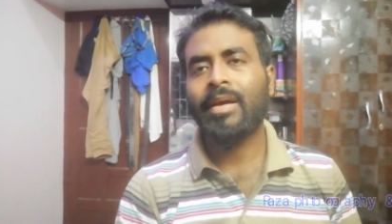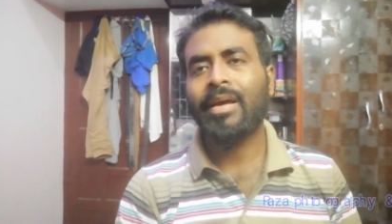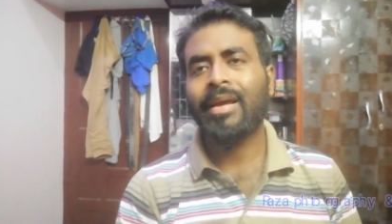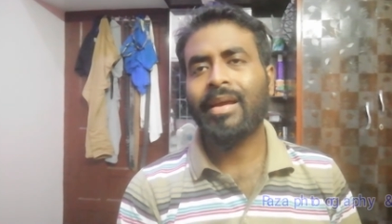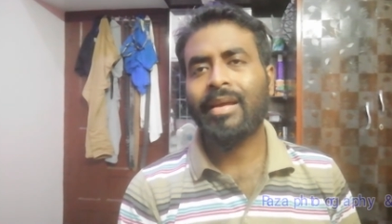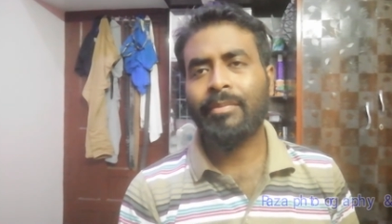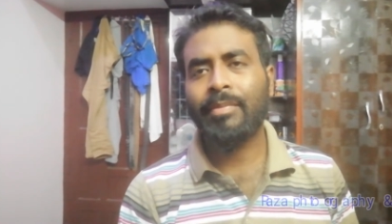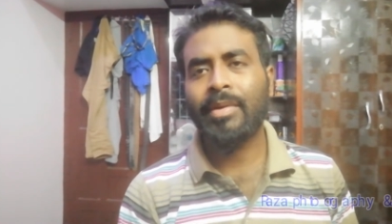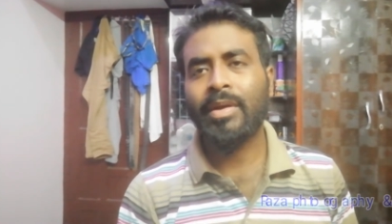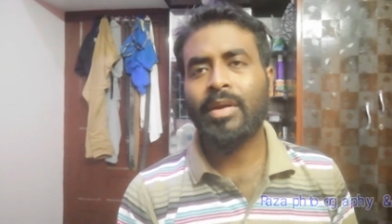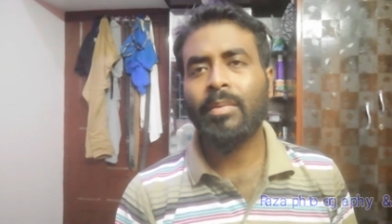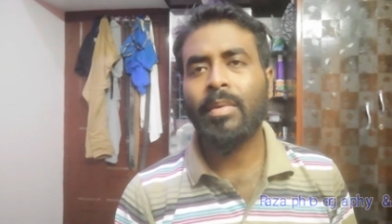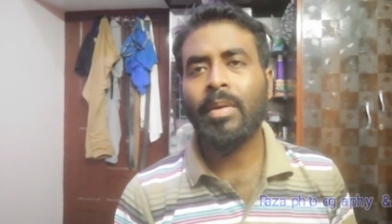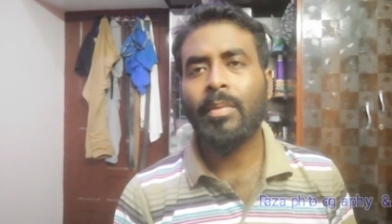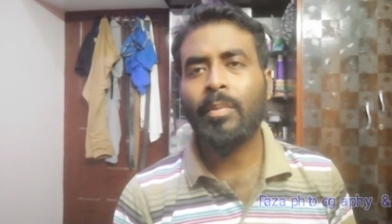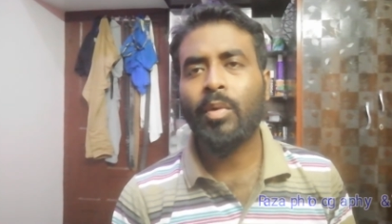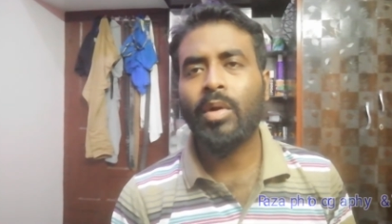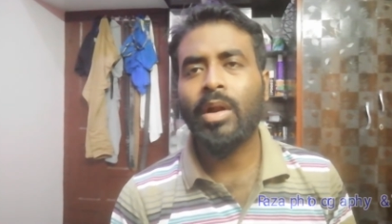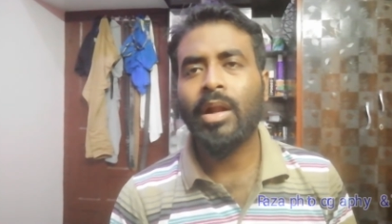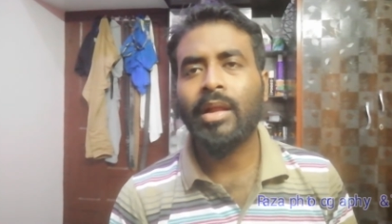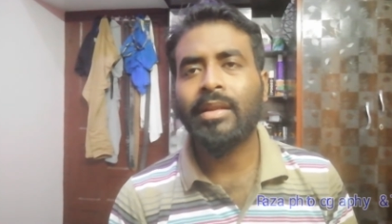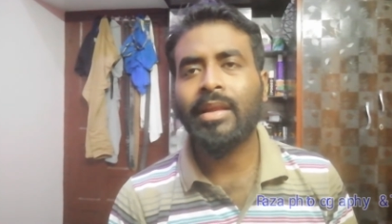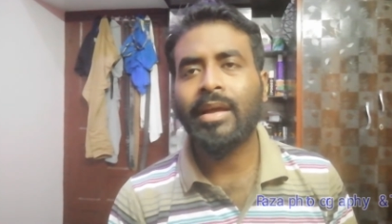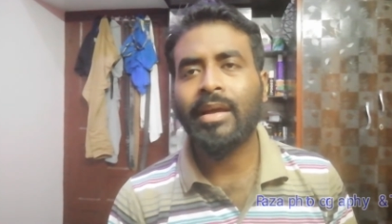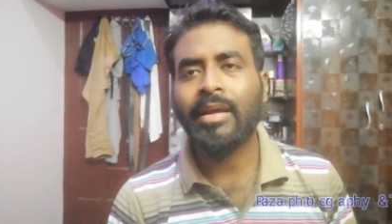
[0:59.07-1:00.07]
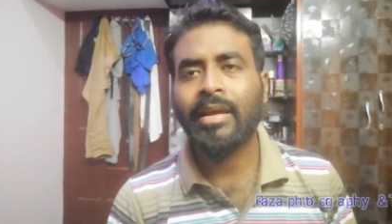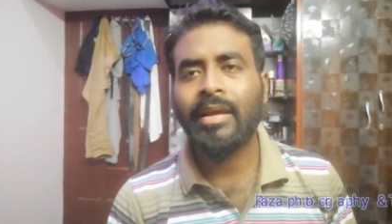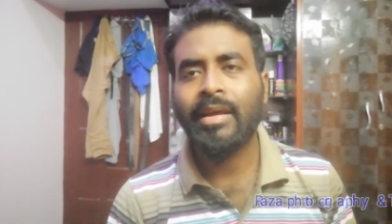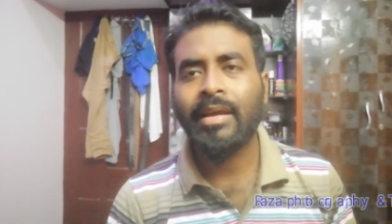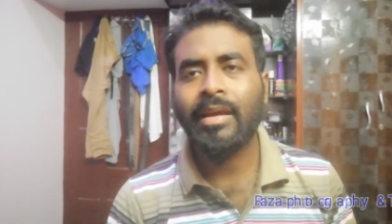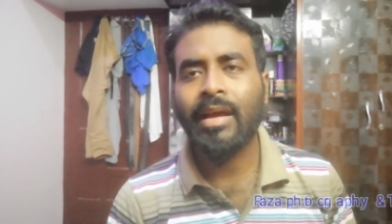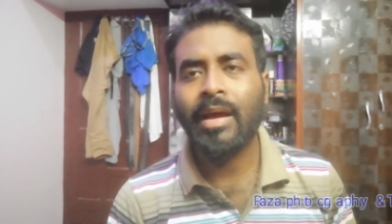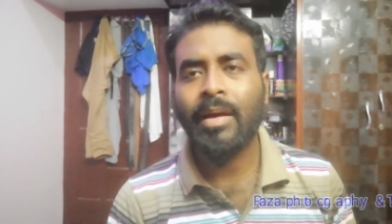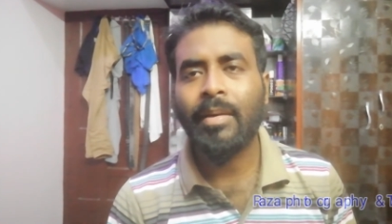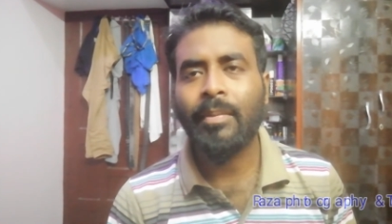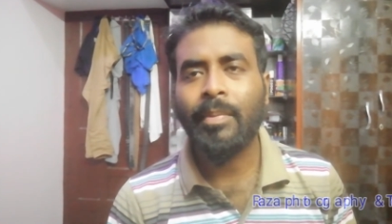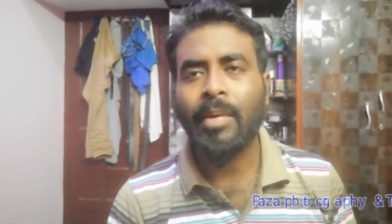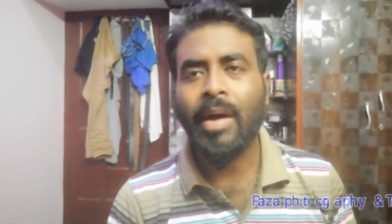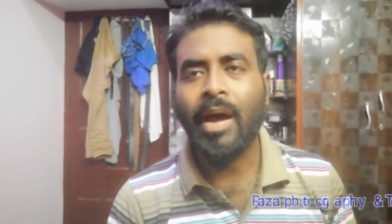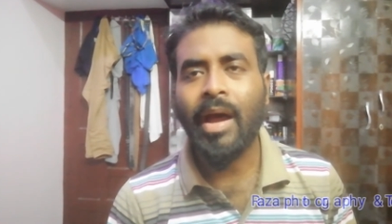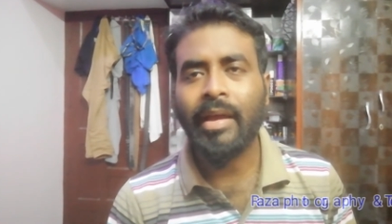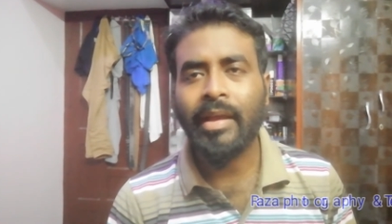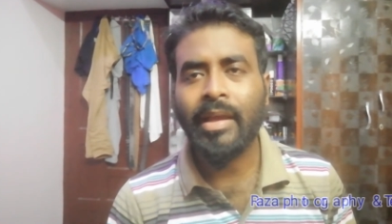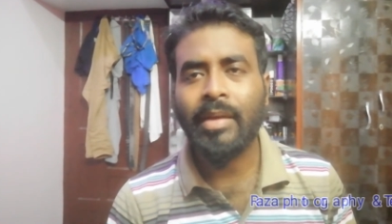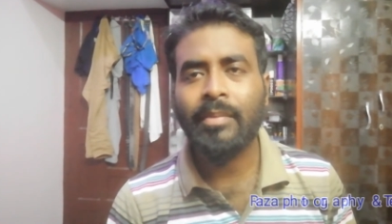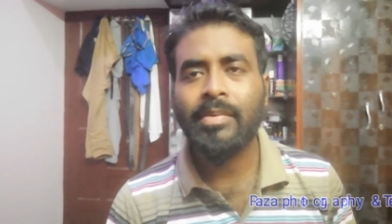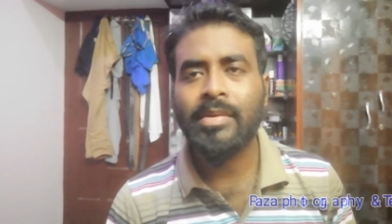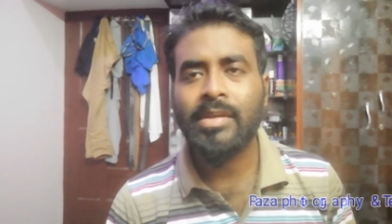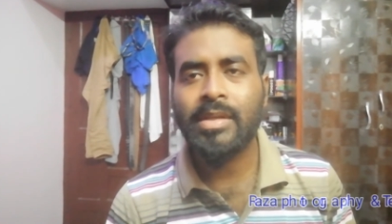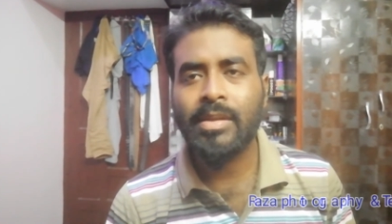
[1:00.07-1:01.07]
एक वीडियो में बोला था कि आप
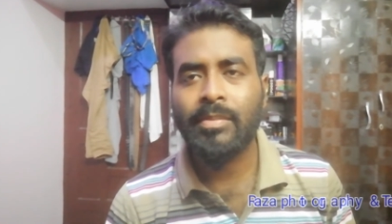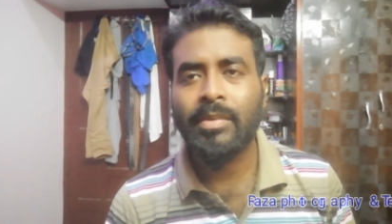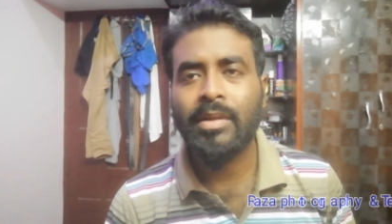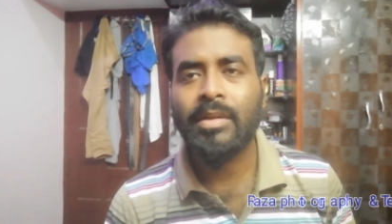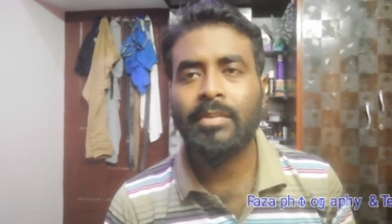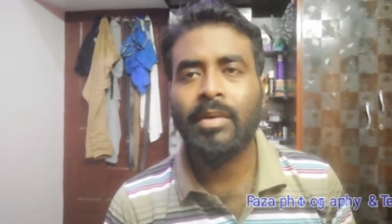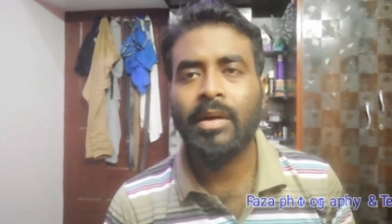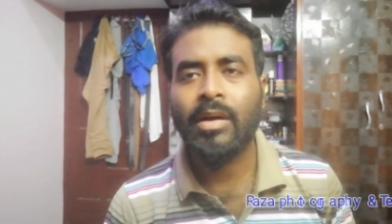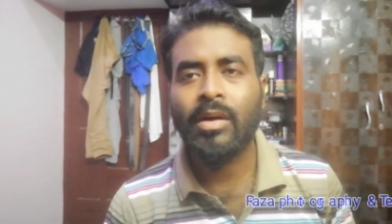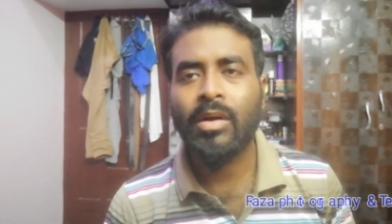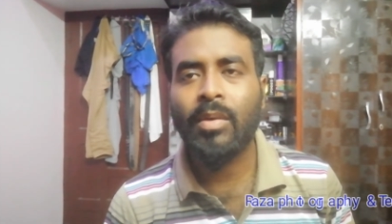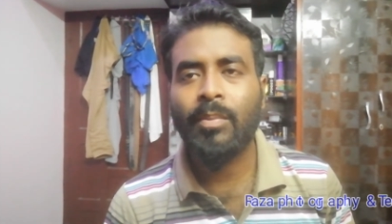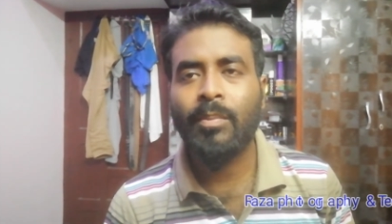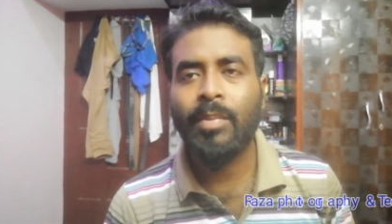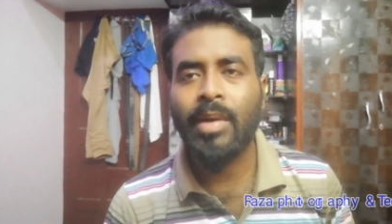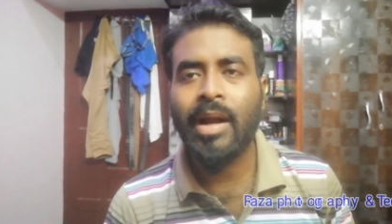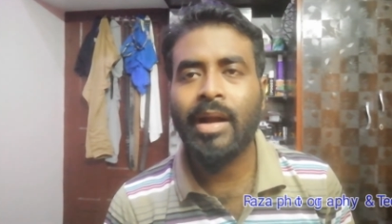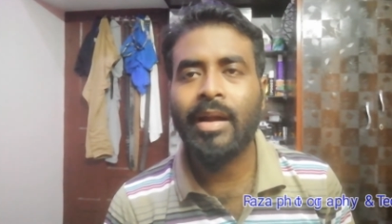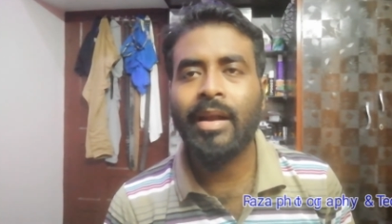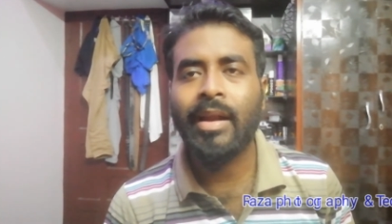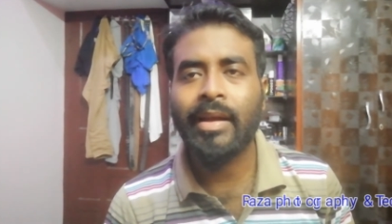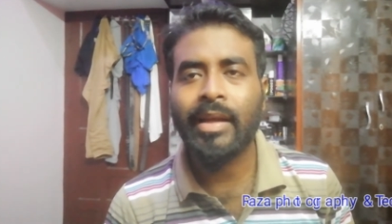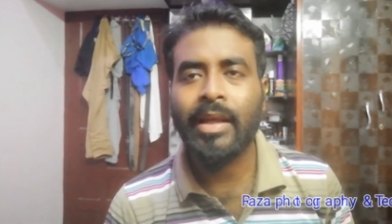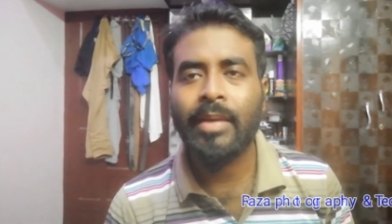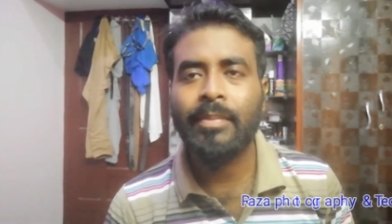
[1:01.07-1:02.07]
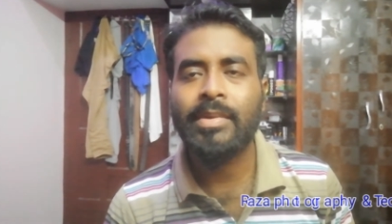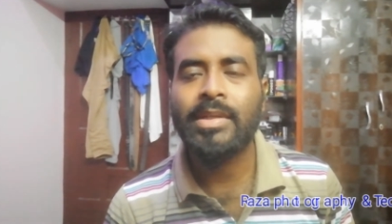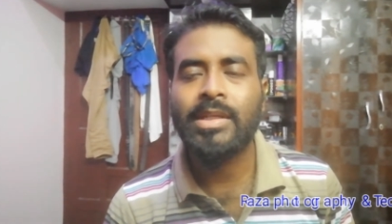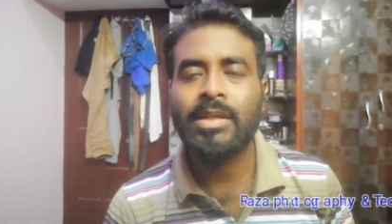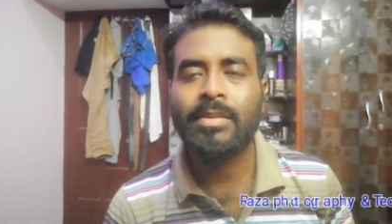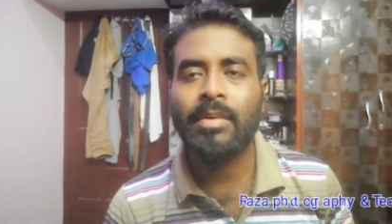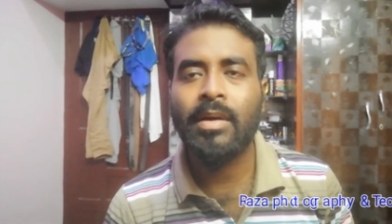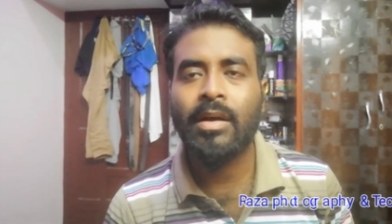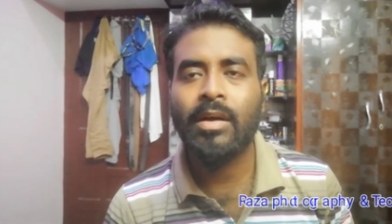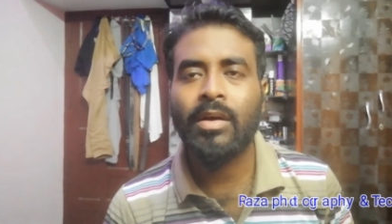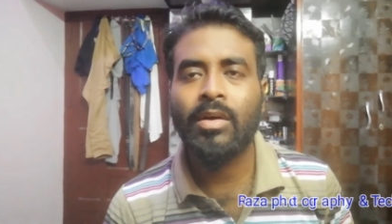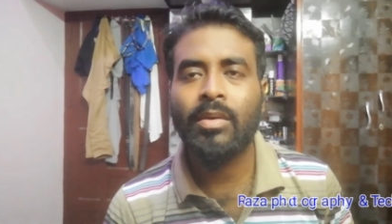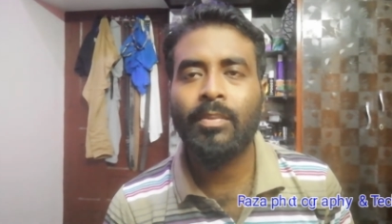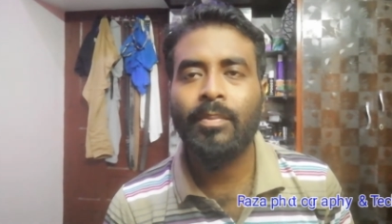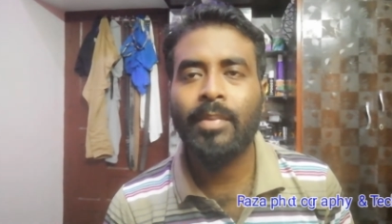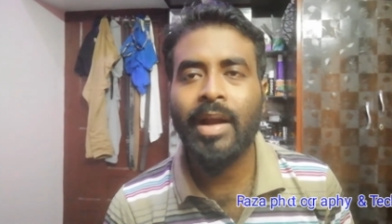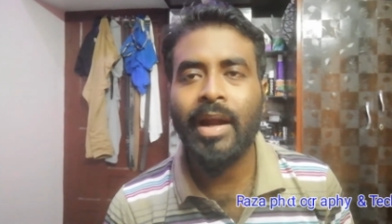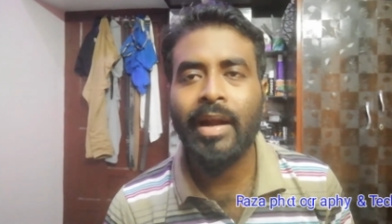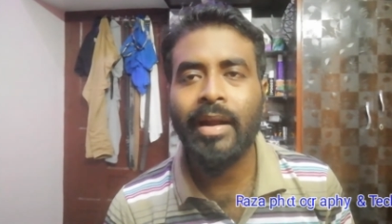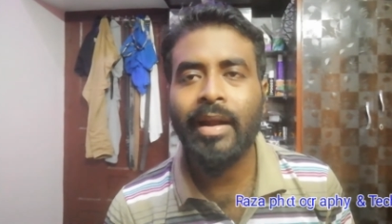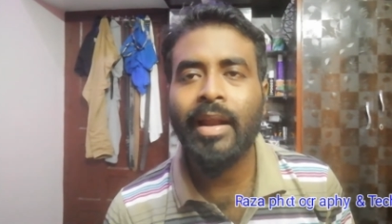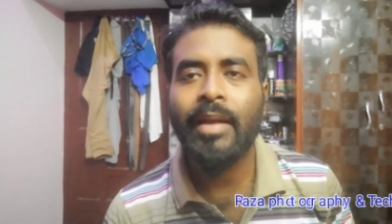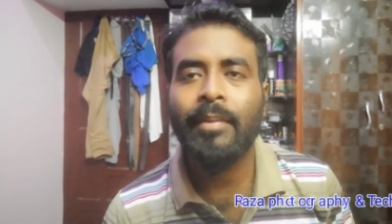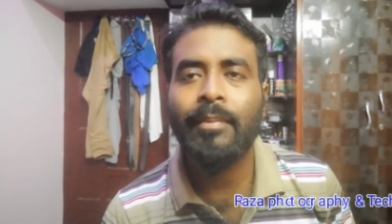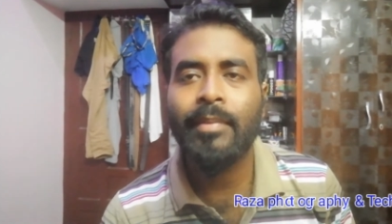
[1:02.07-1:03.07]
आई के पीछे मत भागो ब्लड लाइन के पीछे भागो
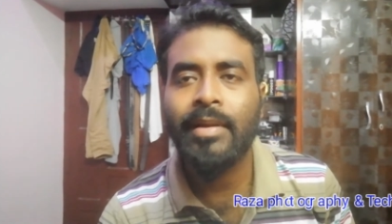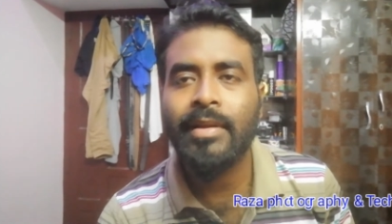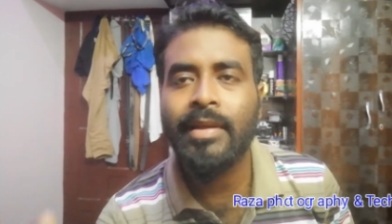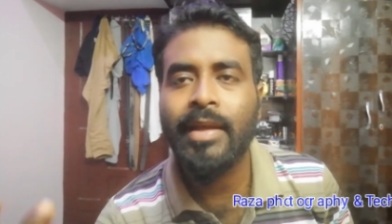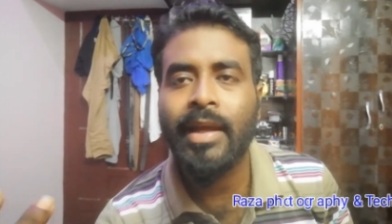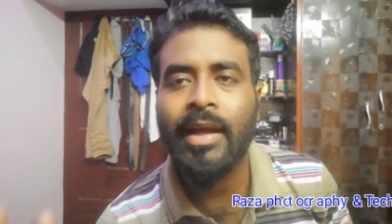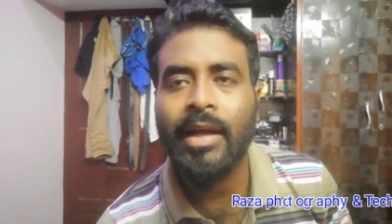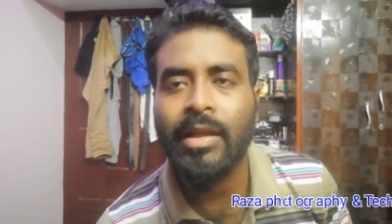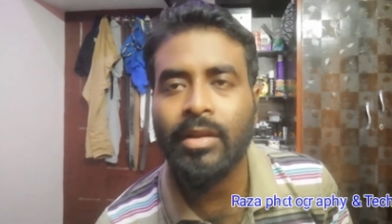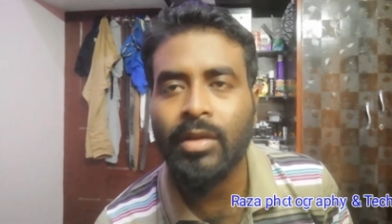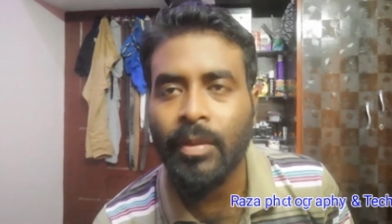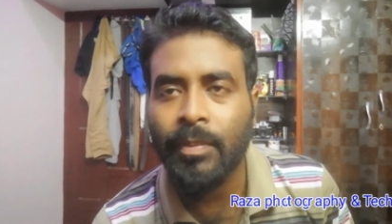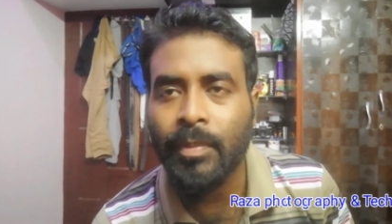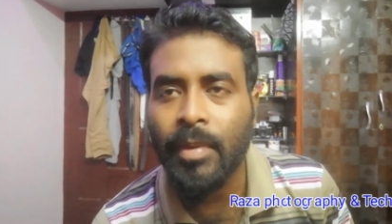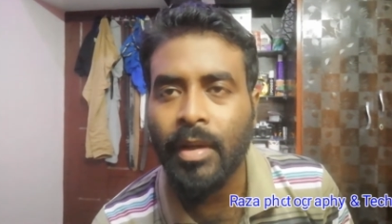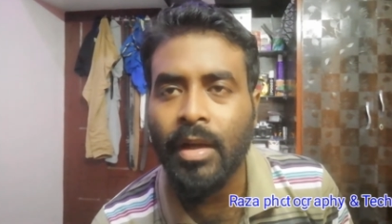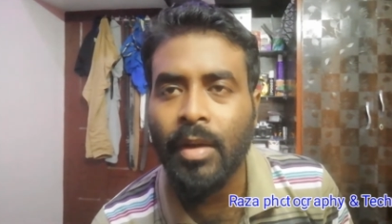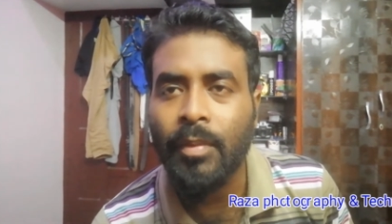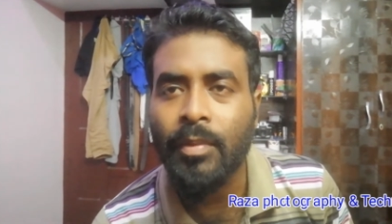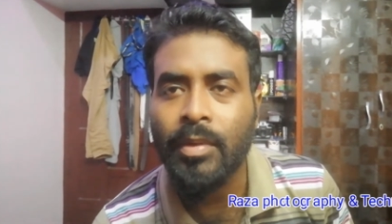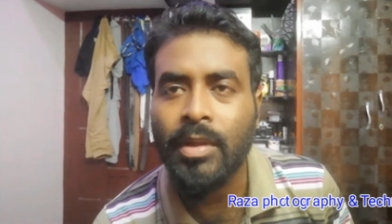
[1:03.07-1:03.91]
ब्लड लाइन मिल जाएगा तो आपका